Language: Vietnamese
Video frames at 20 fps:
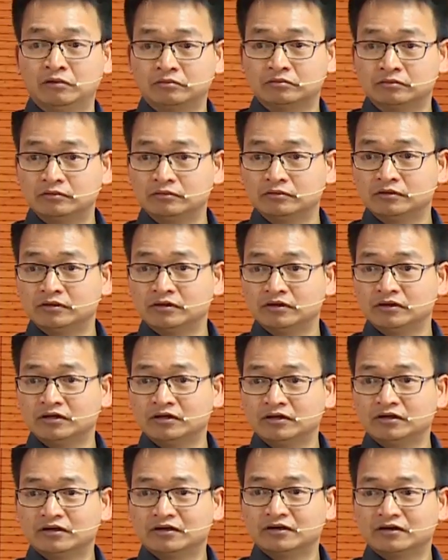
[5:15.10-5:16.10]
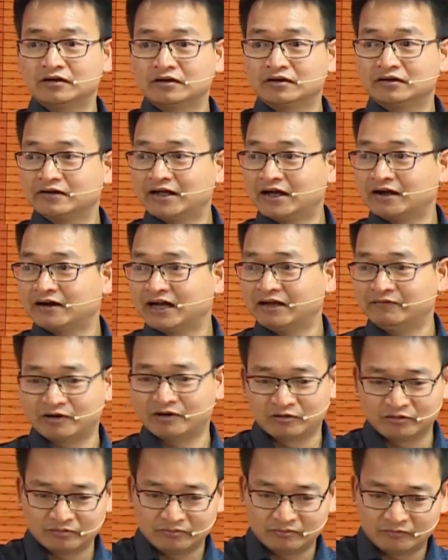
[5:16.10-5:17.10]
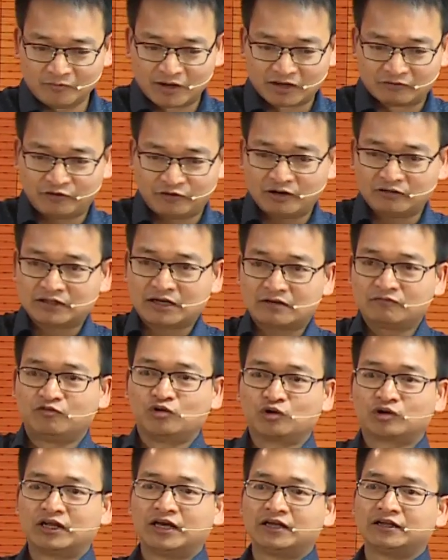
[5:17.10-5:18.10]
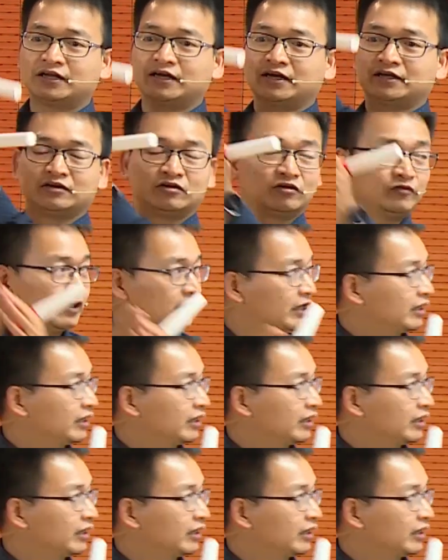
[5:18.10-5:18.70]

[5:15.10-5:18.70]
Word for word: không đang ở đáy và nó, nó bật phát nó tăng vụt lên như này thì có phải